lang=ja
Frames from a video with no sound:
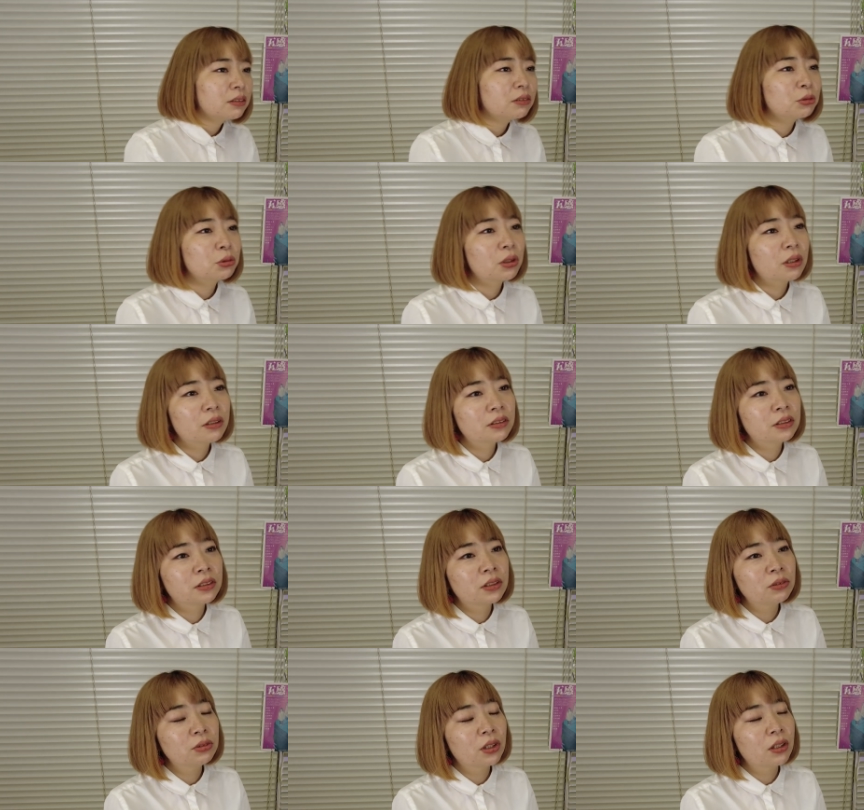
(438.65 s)
お互いし
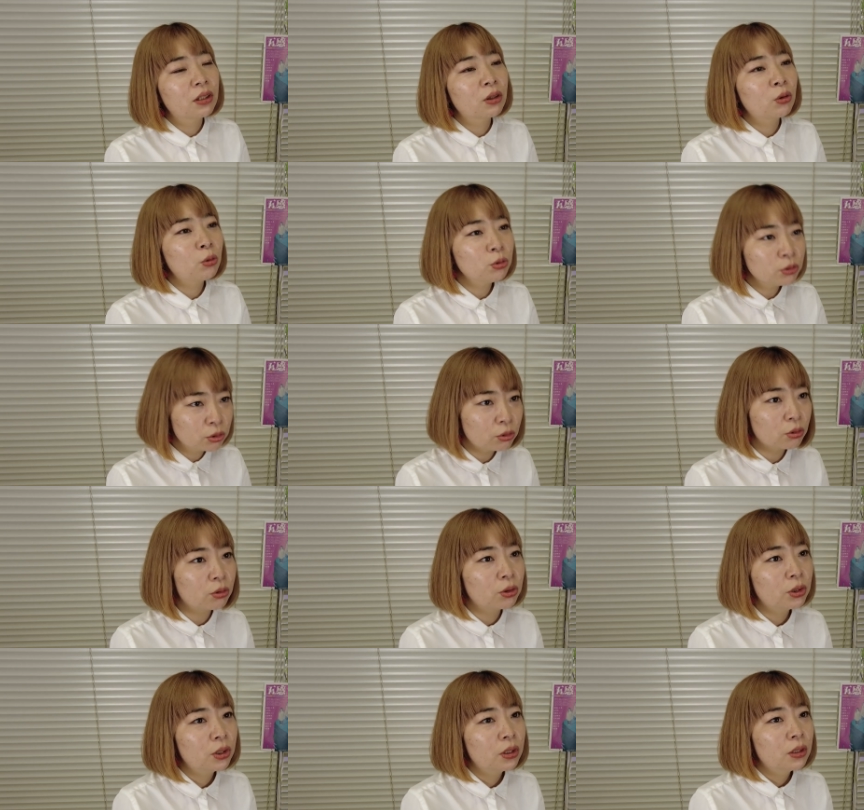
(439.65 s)
てるからこ
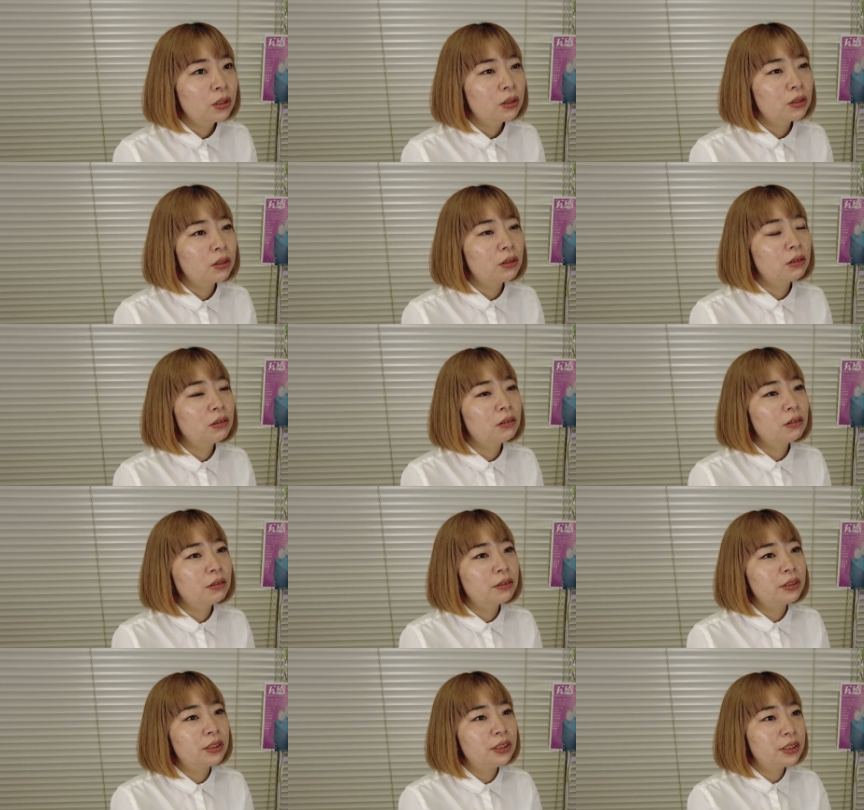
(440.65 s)
そあ
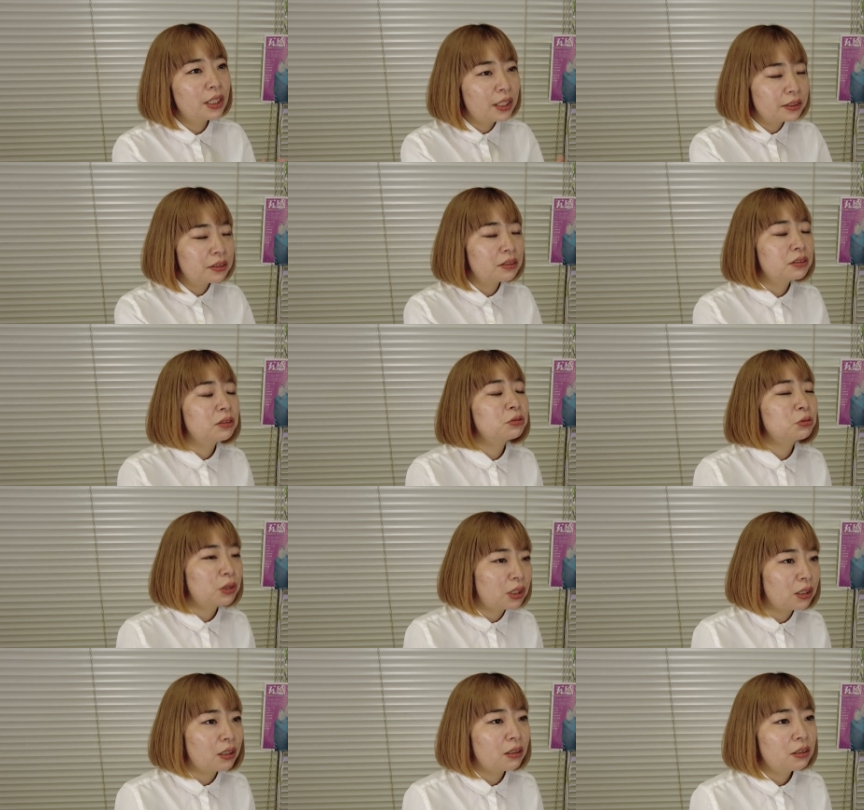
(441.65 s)
言い合えたりだと
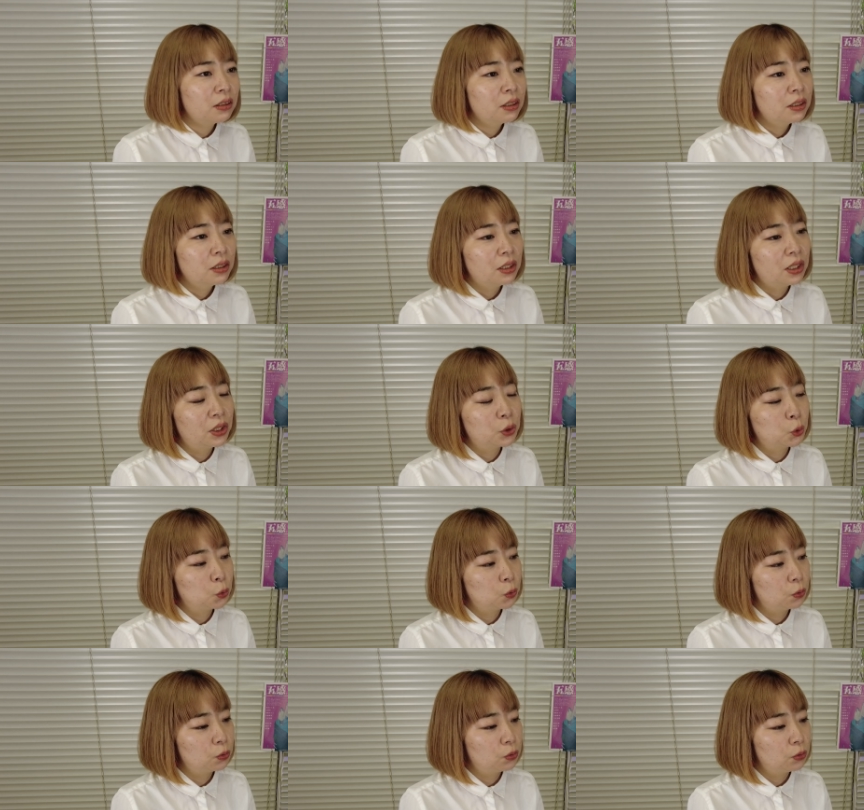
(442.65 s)
か、あのー